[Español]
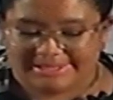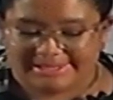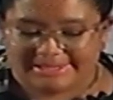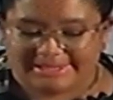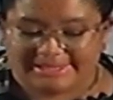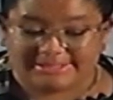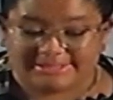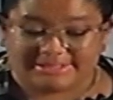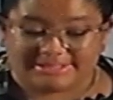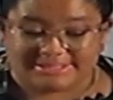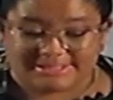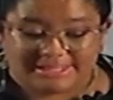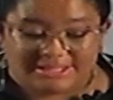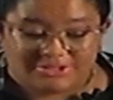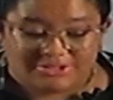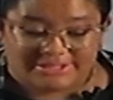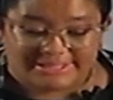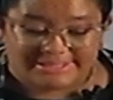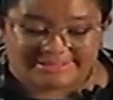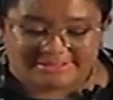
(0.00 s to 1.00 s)
El
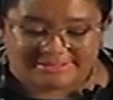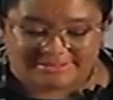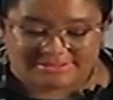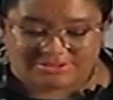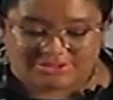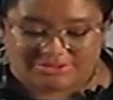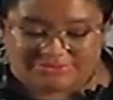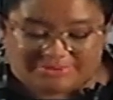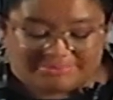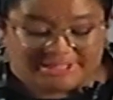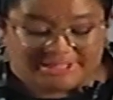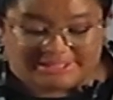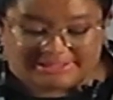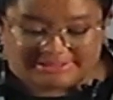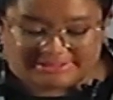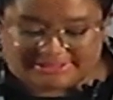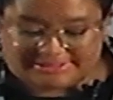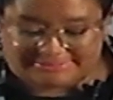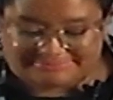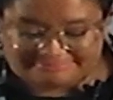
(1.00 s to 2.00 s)
tercero es soy
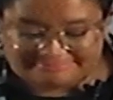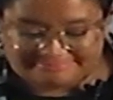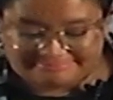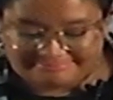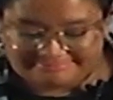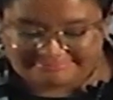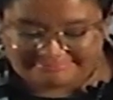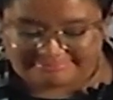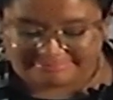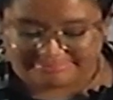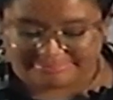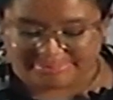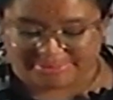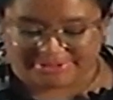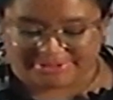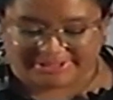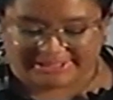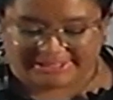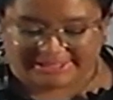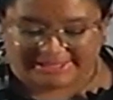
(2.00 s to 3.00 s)
feminista,
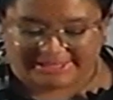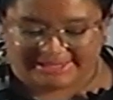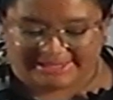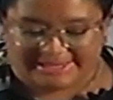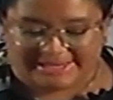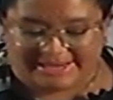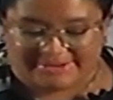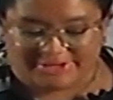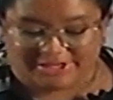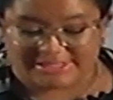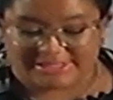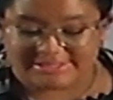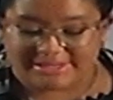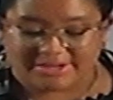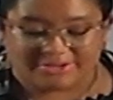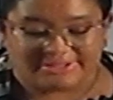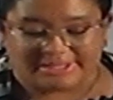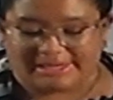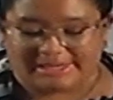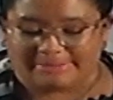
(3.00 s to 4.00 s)
porque la violencia
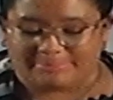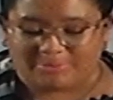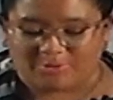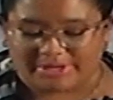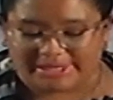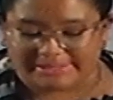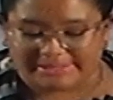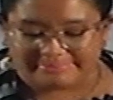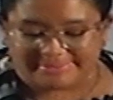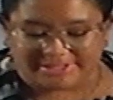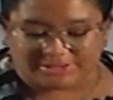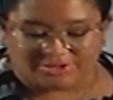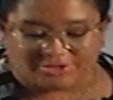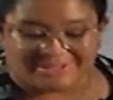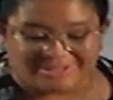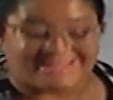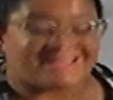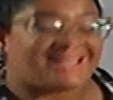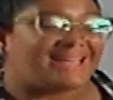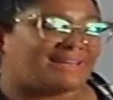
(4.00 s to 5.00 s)
contra las mujeres me tocó
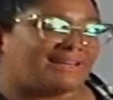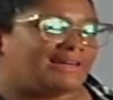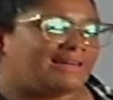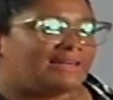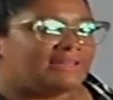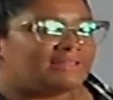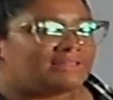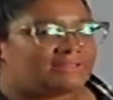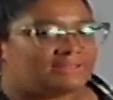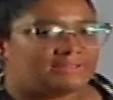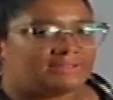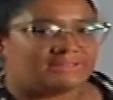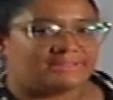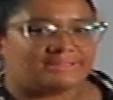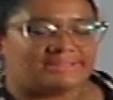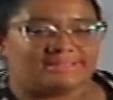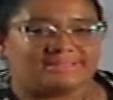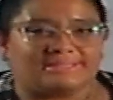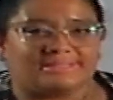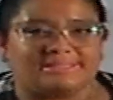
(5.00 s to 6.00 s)
de cerca
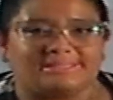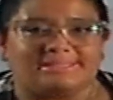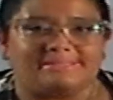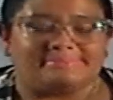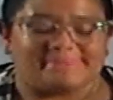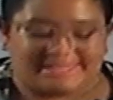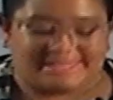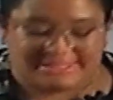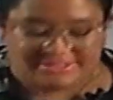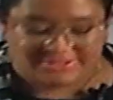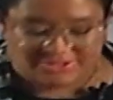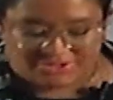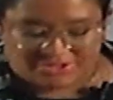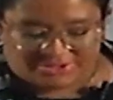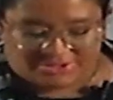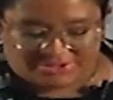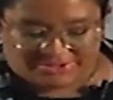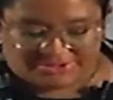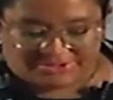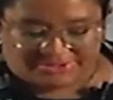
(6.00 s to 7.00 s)
y me
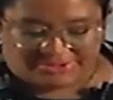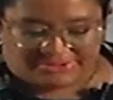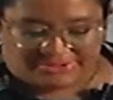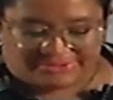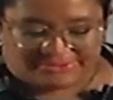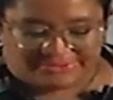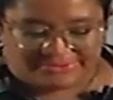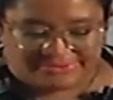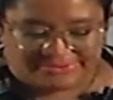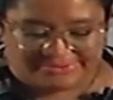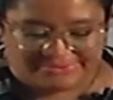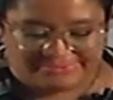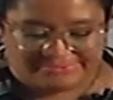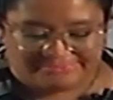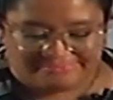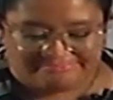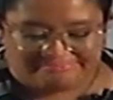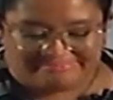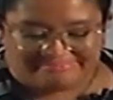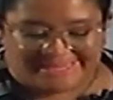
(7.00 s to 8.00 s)
hizo
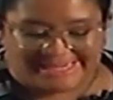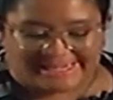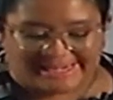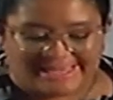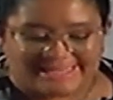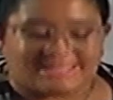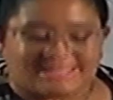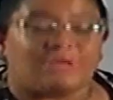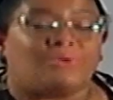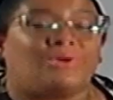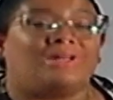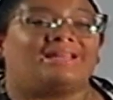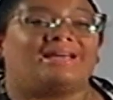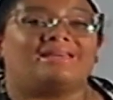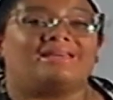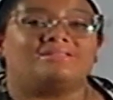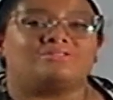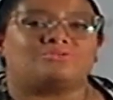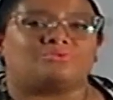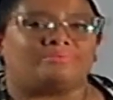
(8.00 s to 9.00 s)
ver la
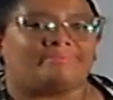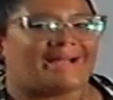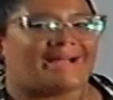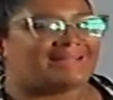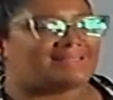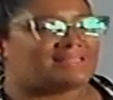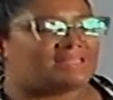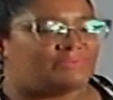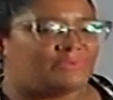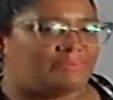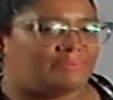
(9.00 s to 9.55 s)
desigualdad en su máximo